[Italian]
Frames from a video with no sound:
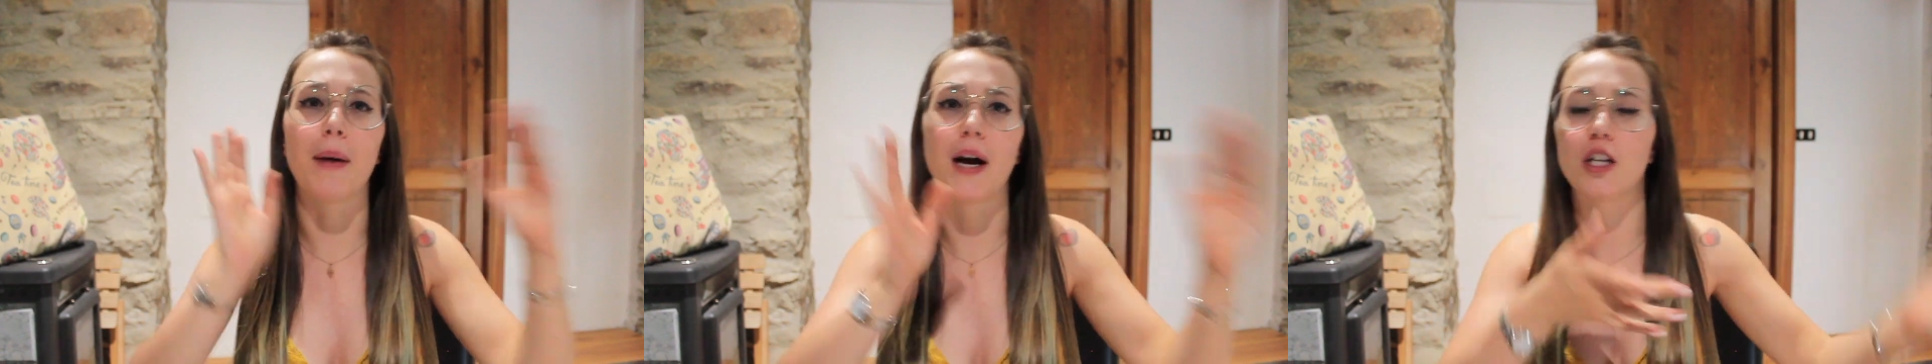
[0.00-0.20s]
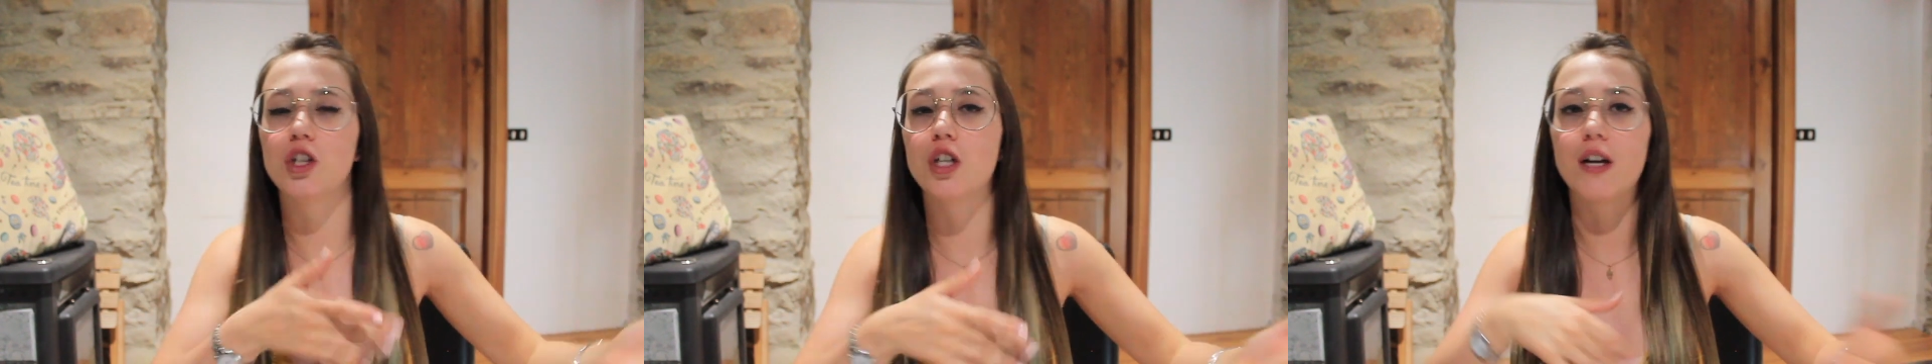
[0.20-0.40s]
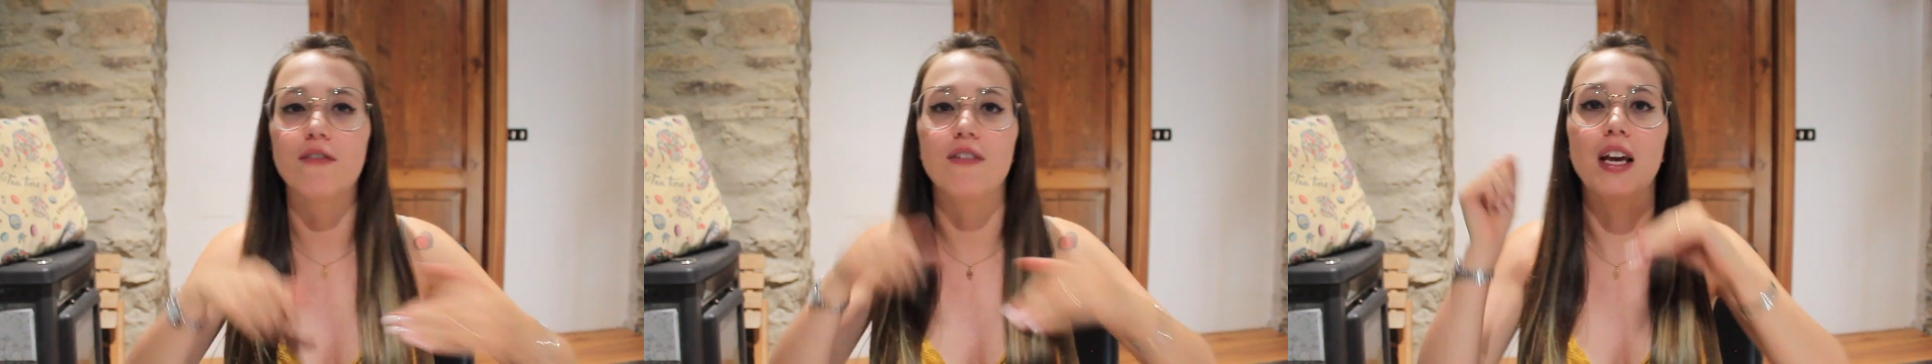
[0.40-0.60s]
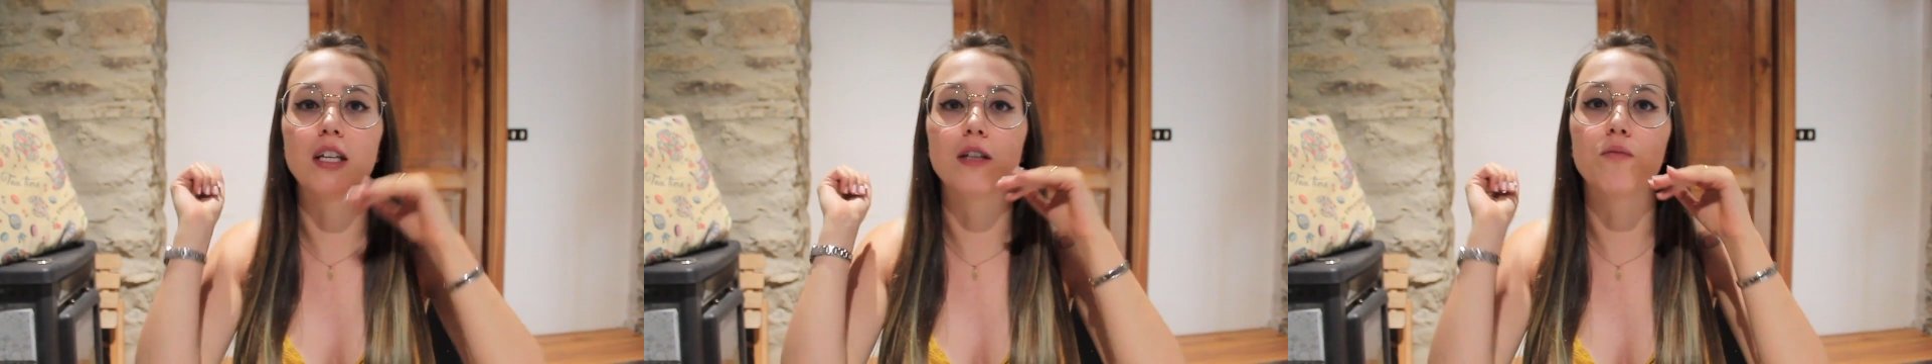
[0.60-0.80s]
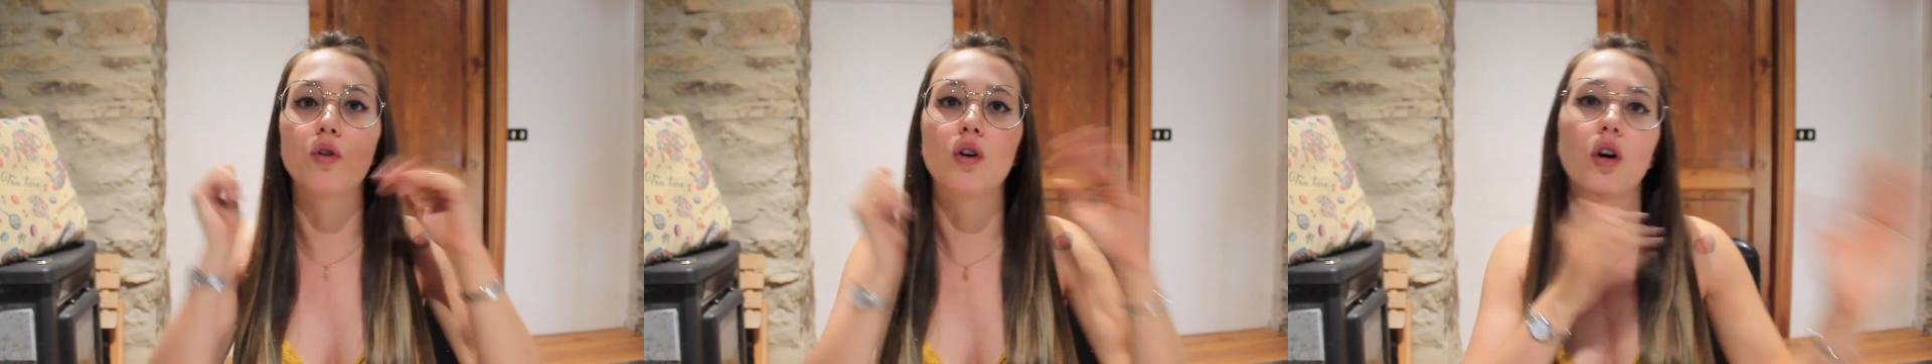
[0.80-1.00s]
pagina
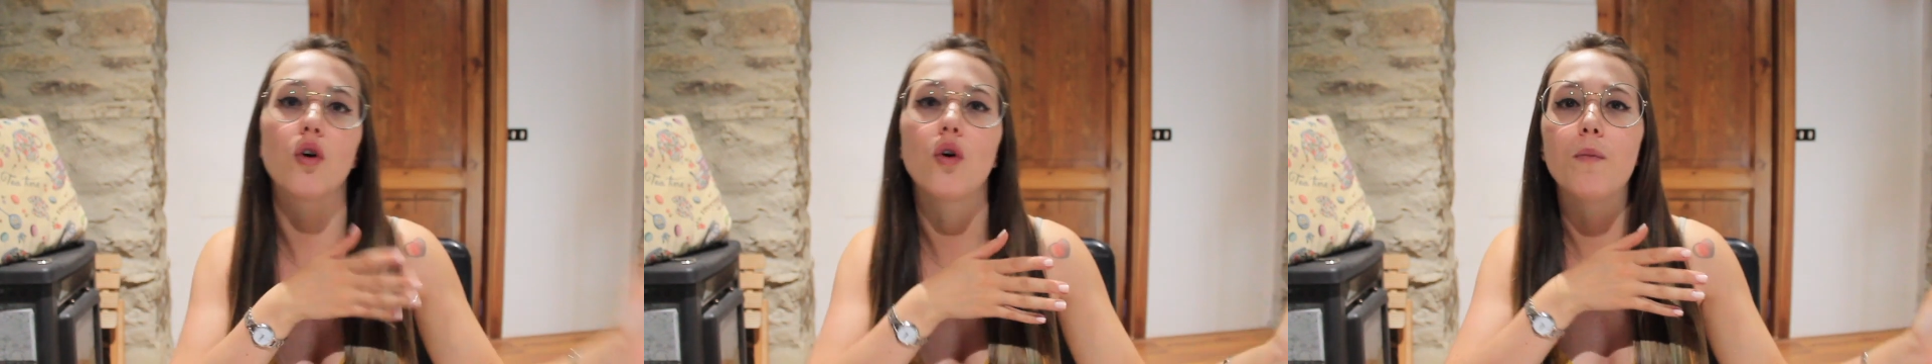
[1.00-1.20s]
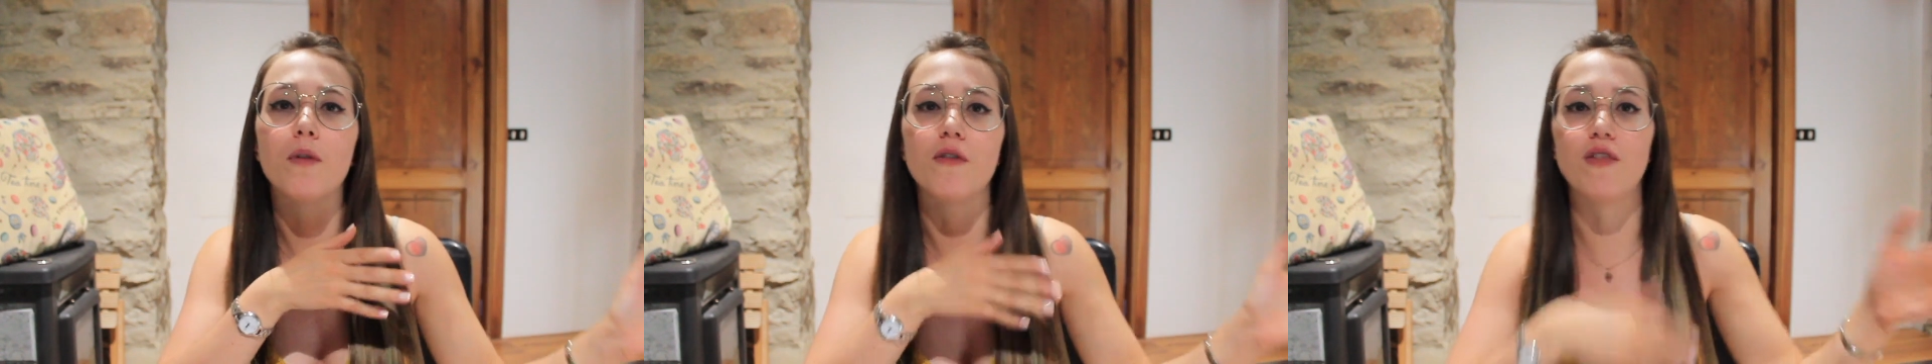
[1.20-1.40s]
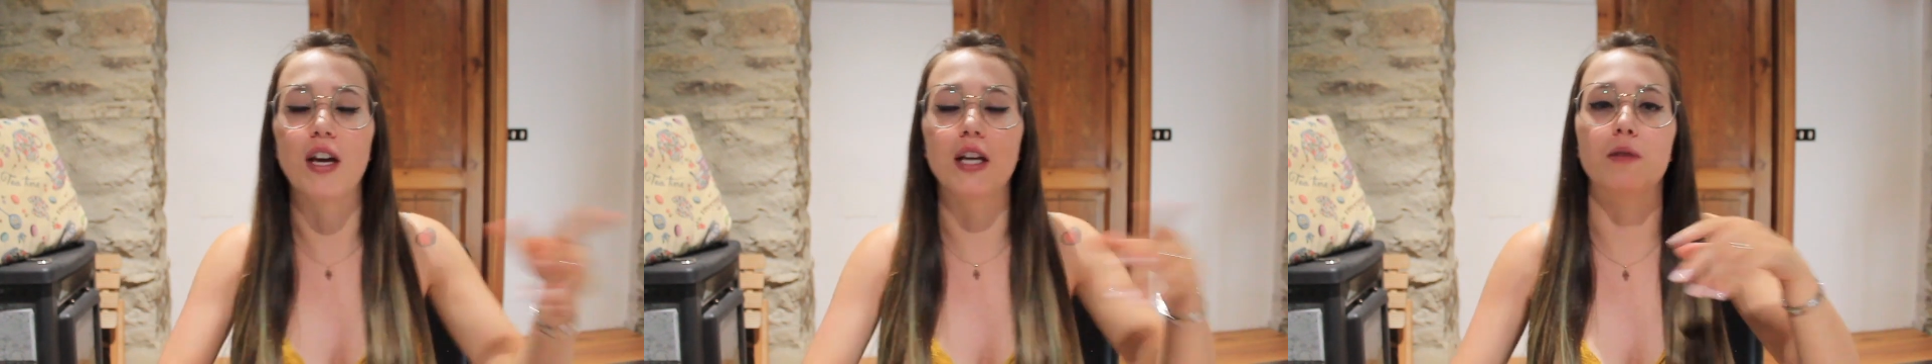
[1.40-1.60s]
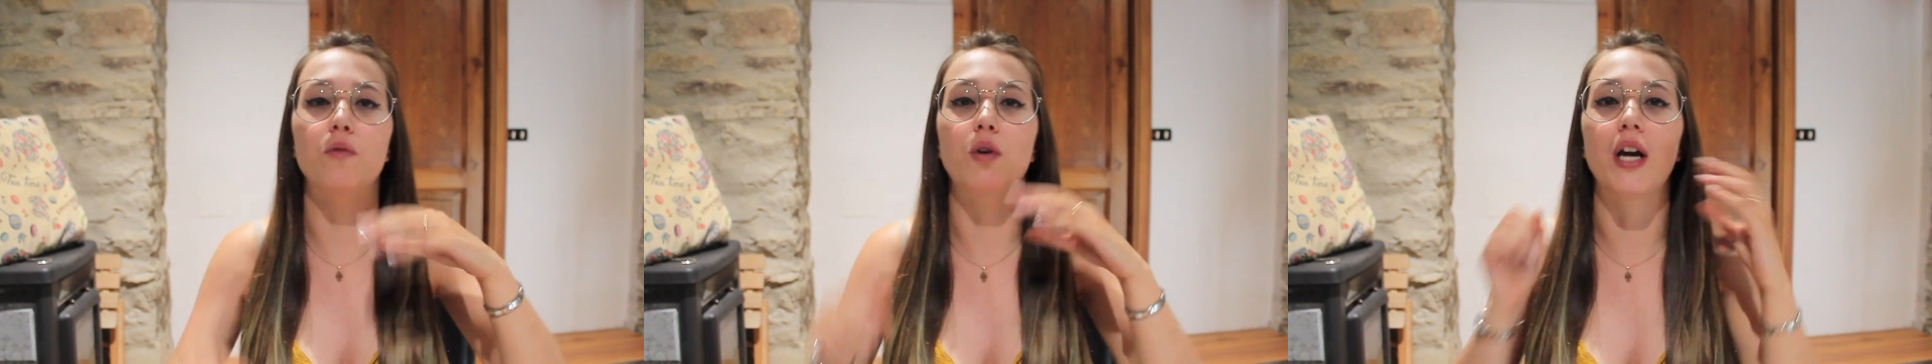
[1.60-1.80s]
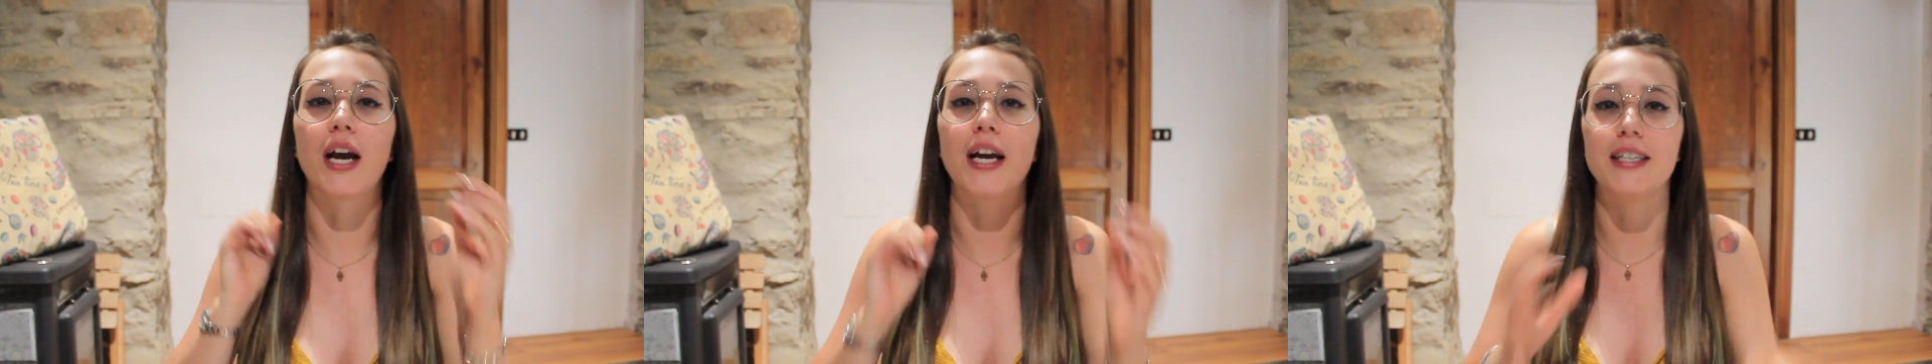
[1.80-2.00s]
Facebook, gruppo
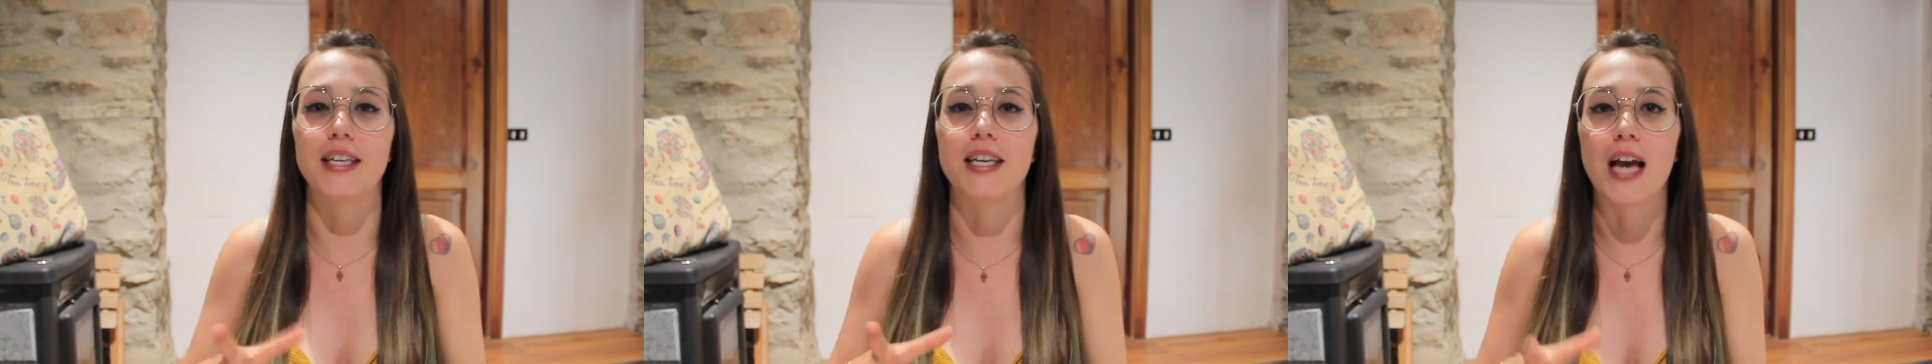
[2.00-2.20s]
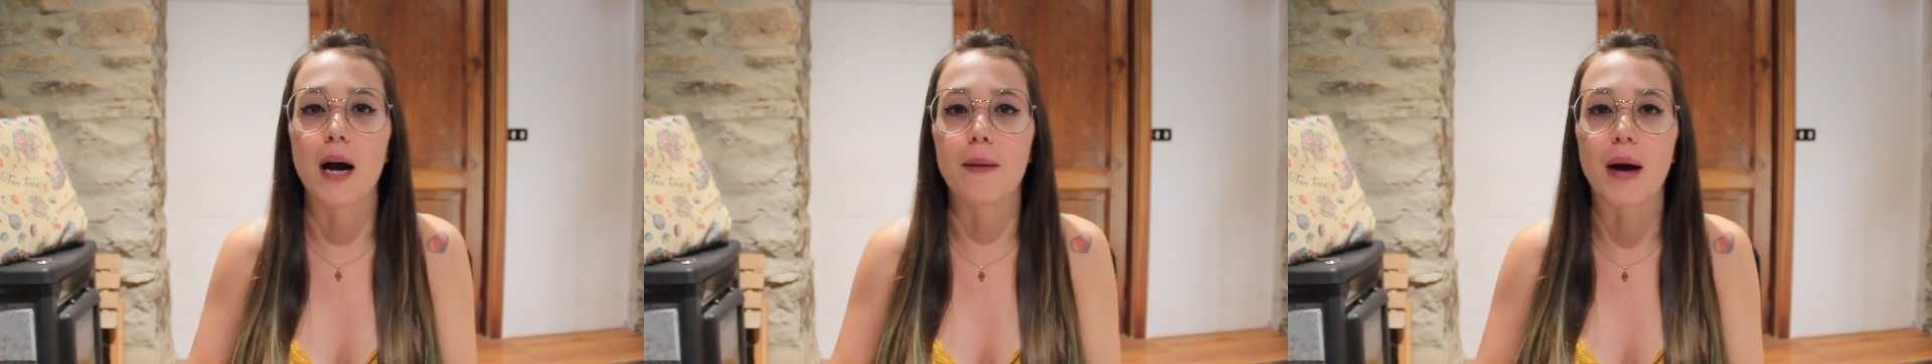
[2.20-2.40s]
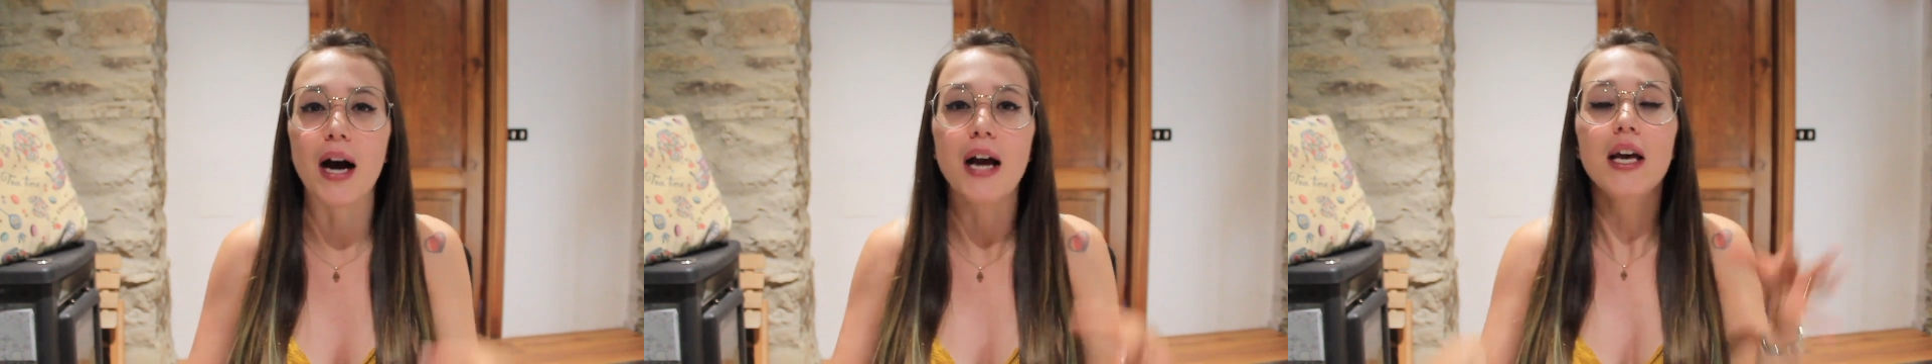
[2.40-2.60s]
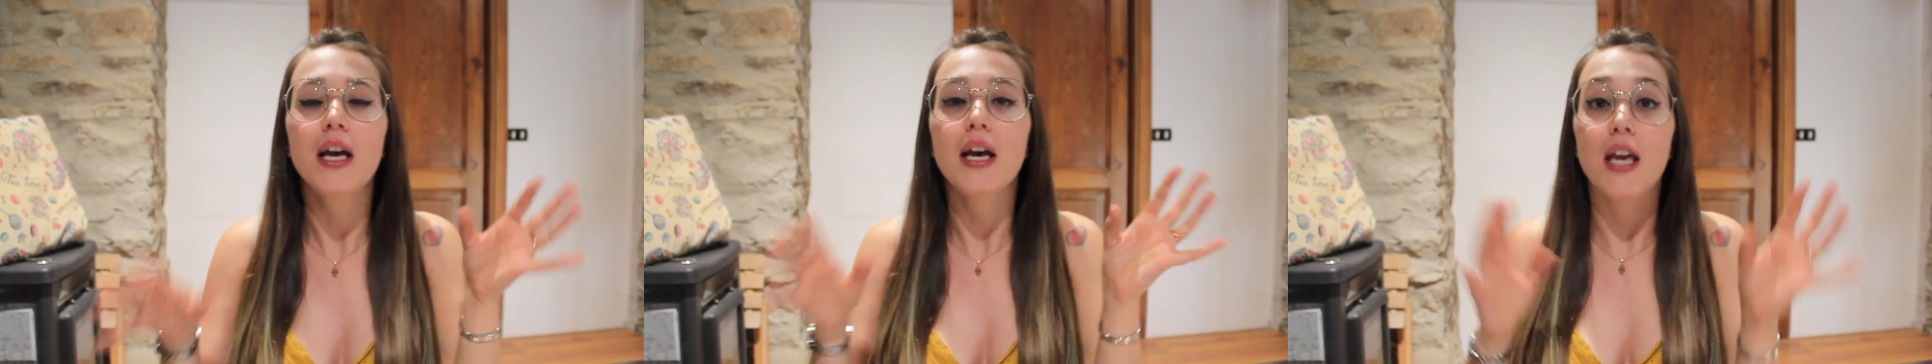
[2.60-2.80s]
Facebook che si chiama